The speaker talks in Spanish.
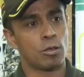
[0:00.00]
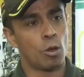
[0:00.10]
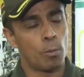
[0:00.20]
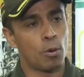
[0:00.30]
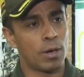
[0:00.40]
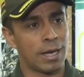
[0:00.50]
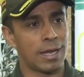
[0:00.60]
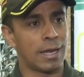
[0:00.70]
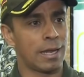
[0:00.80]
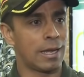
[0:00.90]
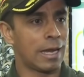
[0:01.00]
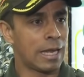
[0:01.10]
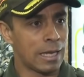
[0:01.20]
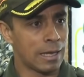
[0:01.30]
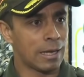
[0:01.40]
no poder eh,
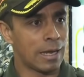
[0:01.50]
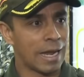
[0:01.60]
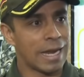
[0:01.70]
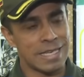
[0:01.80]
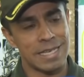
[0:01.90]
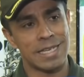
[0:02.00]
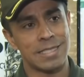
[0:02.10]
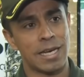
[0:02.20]
eh, ejercer esta